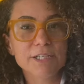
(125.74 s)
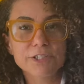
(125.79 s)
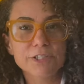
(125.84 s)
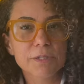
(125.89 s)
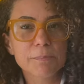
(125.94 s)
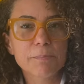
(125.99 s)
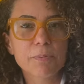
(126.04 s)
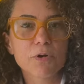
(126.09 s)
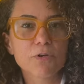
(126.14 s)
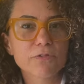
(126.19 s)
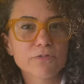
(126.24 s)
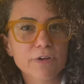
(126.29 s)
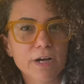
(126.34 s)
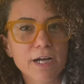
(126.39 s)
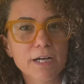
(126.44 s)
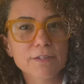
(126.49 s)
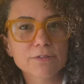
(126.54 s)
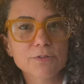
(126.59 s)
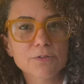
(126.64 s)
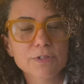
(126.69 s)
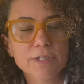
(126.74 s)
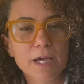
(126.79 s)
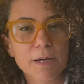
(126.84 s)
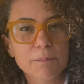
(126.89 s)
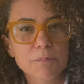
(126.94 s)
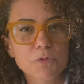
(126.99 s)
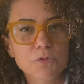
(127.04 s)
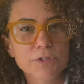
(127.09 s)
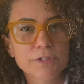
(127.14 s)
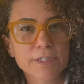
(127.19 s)
que provado que a
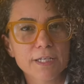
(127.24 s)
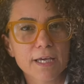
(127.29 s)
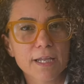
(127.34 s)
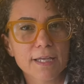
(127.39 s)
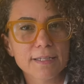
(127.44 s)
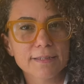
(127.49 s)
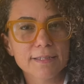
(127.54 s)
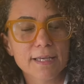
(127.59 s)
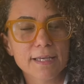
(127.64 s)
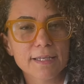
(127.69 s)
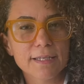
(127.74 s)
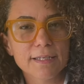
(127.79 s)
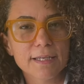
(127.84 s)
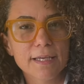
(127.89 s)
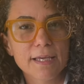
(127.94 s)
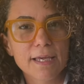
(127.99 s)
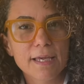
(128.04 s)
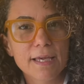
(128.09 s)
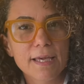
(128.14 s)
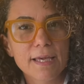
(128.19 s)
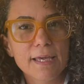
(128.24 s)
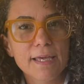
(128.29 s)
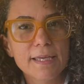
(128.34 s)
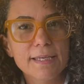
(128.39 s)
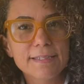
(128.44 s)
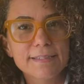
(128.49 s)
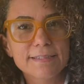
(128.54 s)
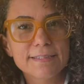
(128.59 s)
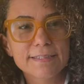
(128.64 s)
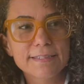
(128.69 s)
música ela tem
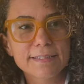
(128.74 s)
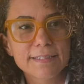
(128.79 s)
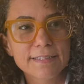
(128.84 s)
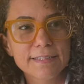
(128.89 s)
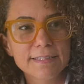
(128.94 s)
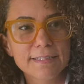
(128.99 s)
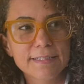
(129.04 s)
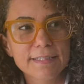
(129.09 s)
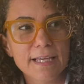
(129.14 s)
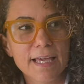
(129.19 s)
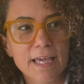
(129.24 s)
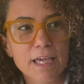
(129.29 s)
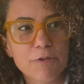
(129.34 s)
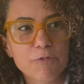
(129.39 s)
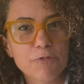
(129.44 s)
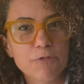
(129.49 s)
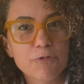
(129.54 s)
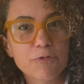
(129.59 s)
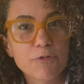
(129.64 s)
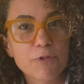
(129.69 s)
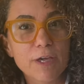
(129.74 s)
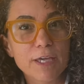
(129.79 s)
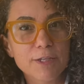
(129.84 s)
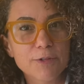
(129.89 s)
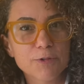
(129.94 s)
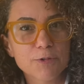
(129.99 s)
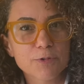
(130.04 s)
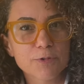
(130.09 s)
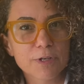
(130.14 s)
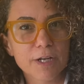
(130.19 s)
esse
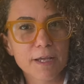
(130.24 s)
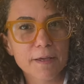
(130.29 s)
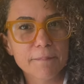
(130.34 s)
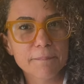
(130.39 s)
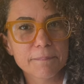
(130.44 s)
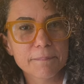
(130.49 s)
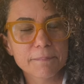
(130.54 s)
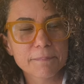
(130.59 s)
efeito, né?